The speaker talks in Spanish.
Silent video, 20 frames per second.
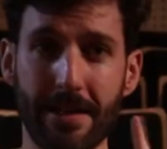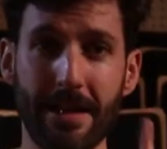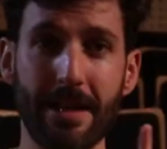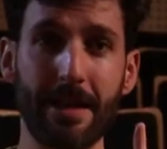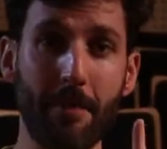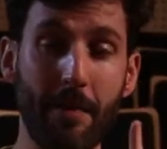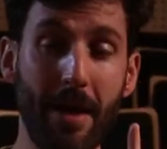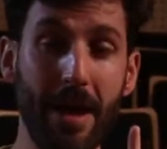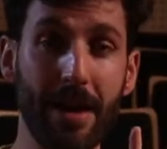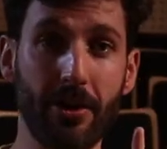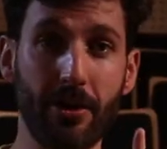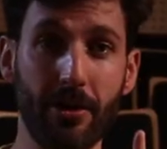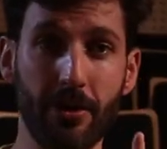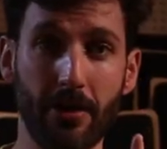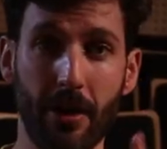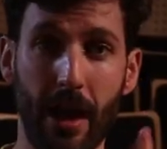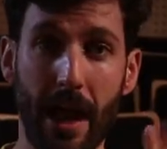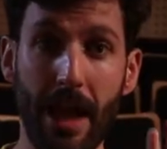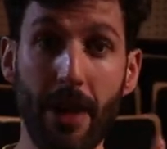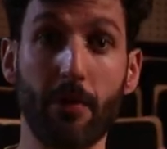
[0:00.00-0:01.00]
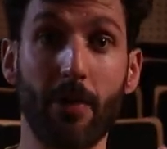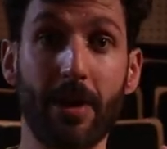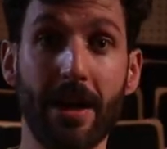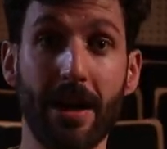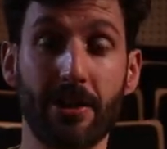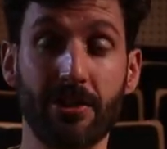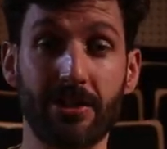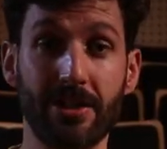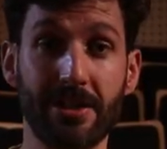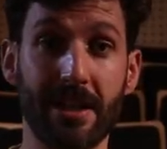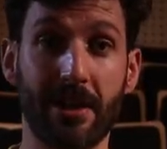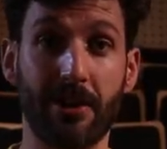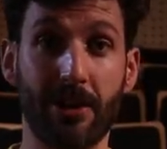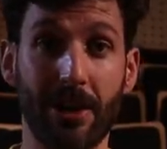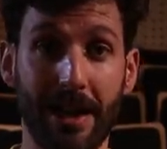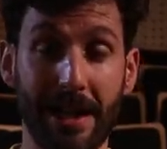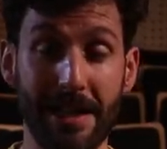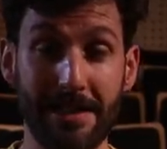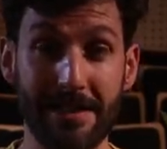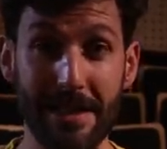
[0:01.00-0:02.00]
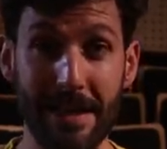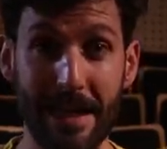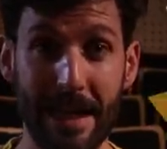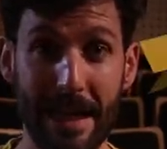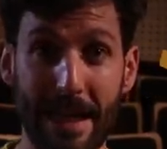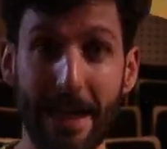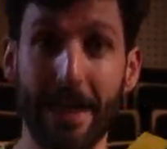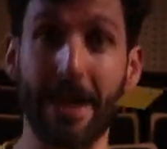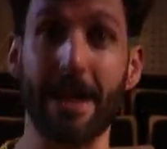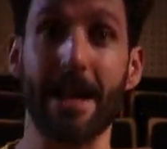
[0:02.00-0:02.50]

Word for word: Sin embargo, hay buenas noticias con el CanCine.